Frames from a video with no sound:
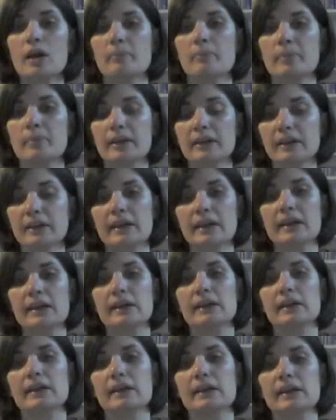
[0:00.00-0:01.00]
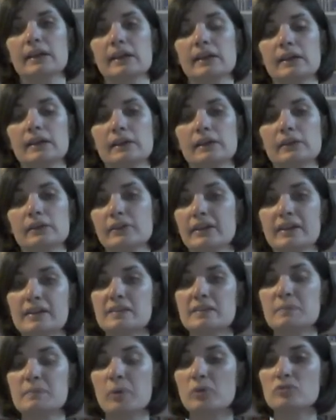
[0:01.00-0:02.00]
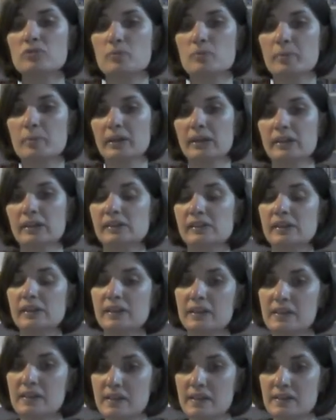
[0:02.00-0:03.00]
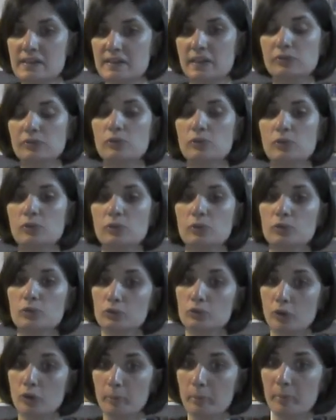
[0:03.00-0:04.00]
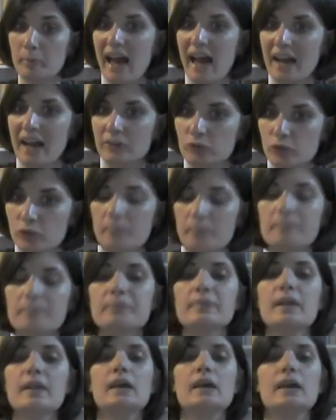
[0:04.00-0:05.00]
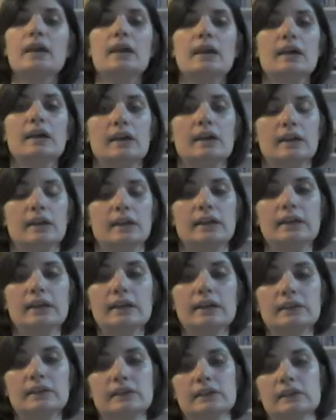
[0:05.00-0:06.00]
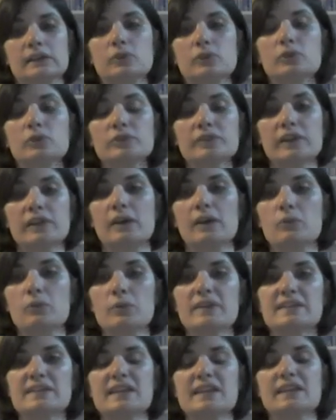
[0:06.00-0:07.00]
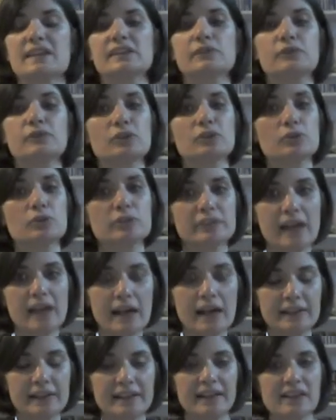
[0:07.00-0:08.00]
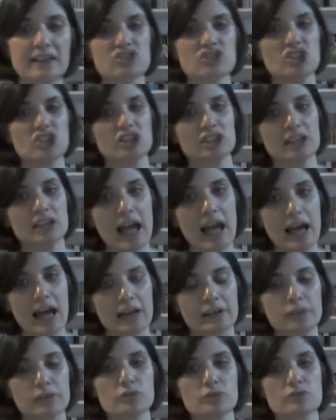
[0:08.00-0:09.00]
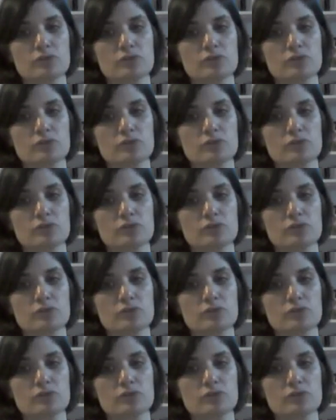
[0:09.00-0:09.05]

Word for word: perché il responso perché ritiene che sia stato troppo blando. E, e oltre a questa difficoltà nell'accettare lo,